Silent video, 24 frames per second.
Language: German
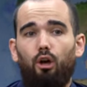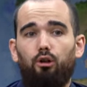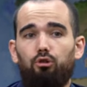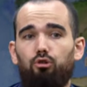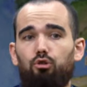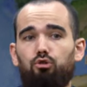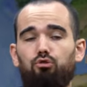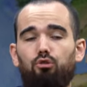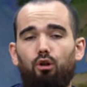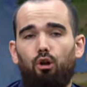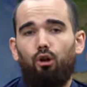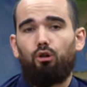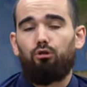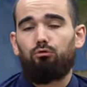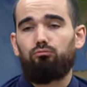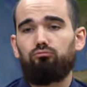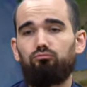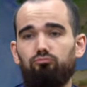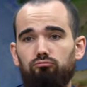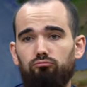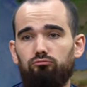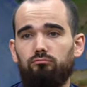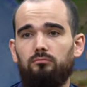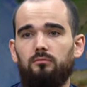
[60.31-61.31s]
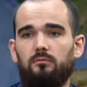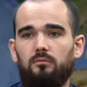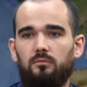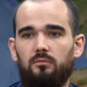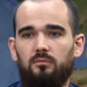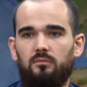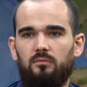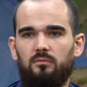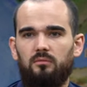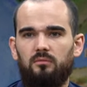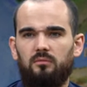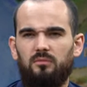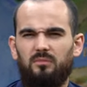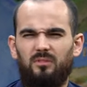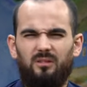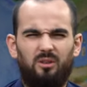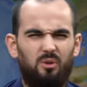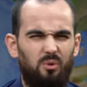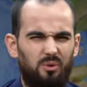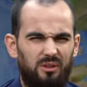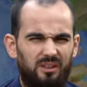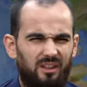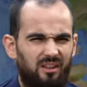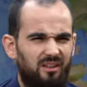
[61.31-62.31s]
eingestellt.
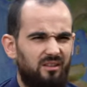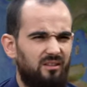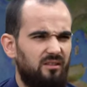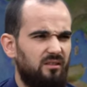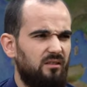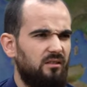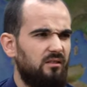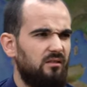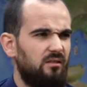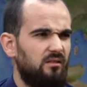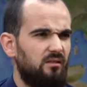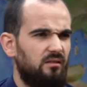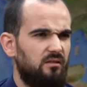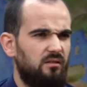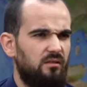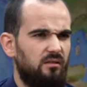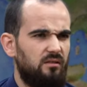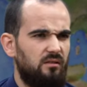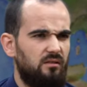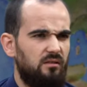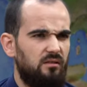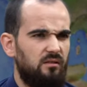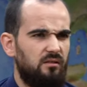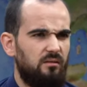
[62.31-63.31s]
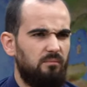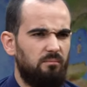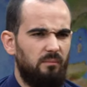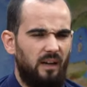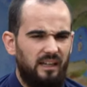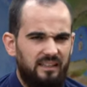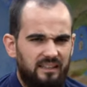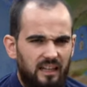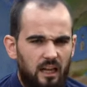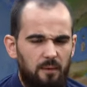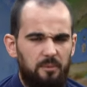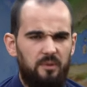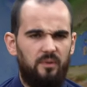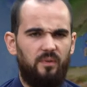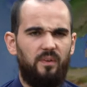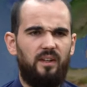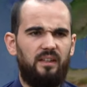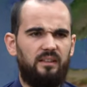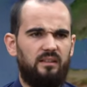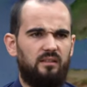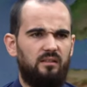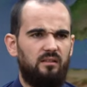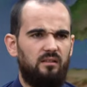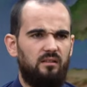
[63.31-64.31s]
Loser, mach selbst
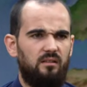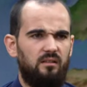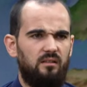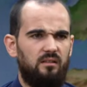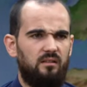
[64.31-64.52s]
was.